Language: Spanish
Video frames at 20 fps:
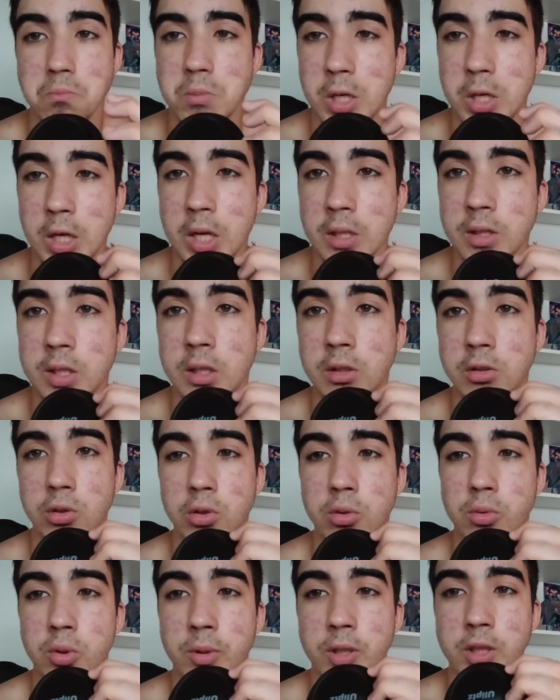me encanta, yo
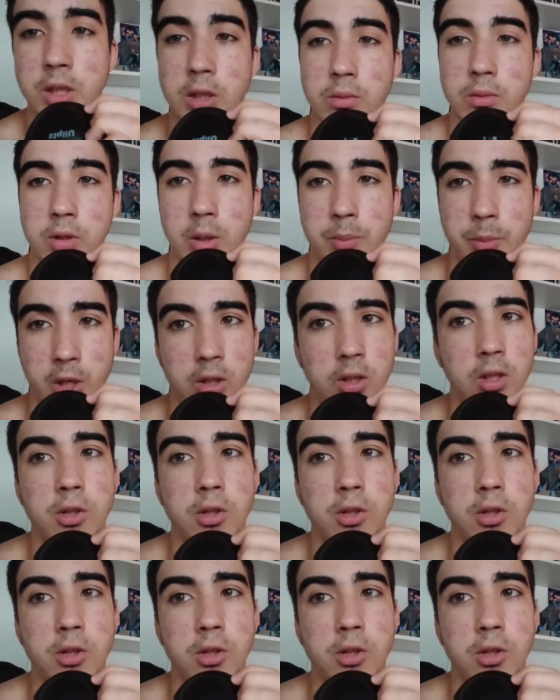lo veo bastante bien, aparte